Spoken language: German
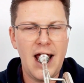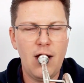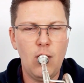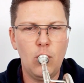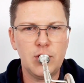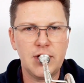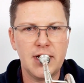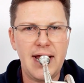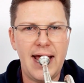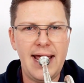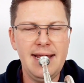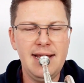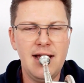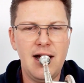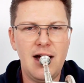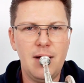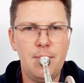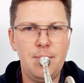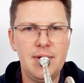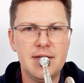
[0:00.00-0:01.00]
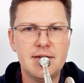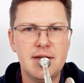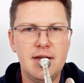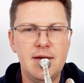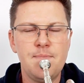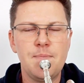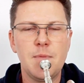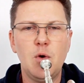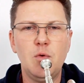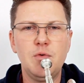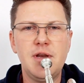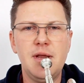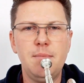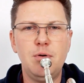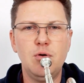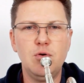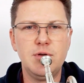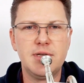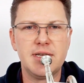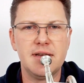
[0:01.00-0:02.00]
und dann eingeatmet und
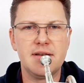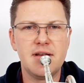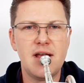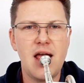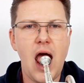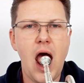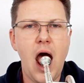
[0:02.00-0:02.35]
gepustet.